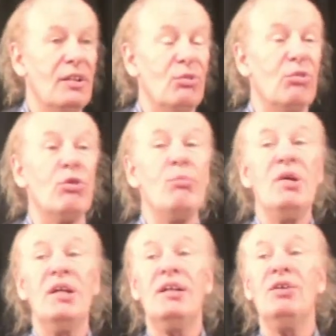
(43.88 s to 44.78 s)
Nous sommes
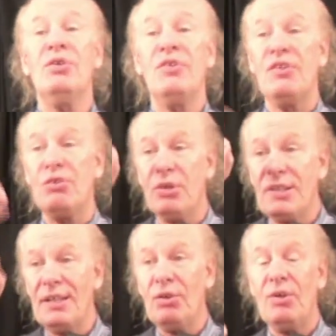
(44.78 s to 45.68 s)
bien d'accord, c'est ce
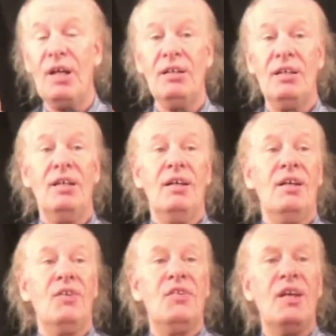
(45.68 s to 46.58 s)
cadre-là.
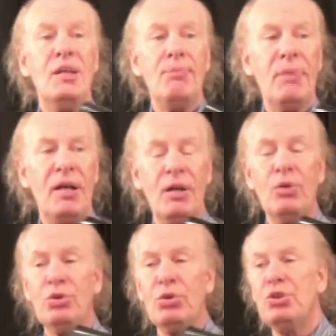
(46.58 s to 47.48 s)
Ça n'est pas
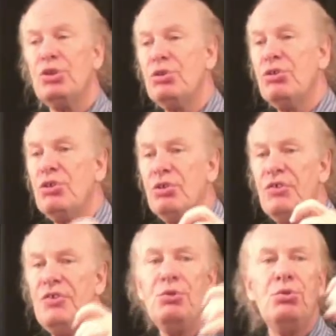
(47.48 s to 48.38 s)
autre chose que
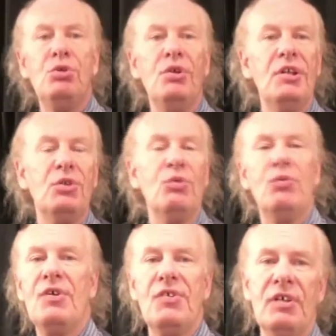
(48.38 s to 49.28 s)
si tu connais ton
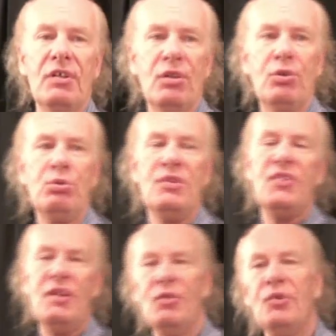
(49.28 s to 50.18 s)
voisin, tu es
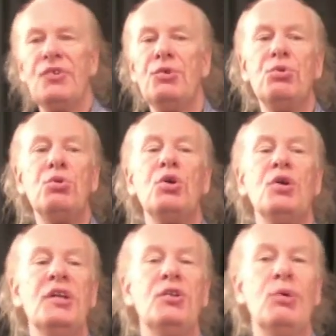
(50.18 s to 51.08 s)
savant, si tu te
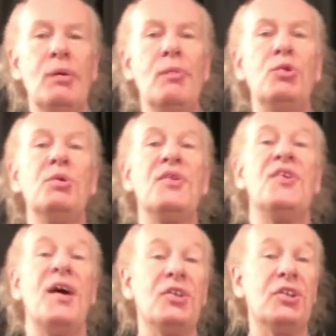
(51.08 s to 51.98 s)
connais toi-même, tu es
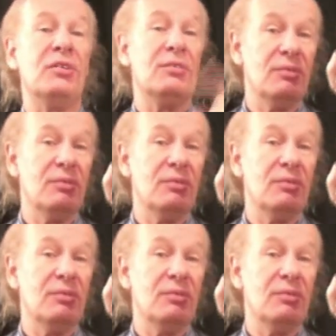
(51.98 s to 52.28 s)
sage.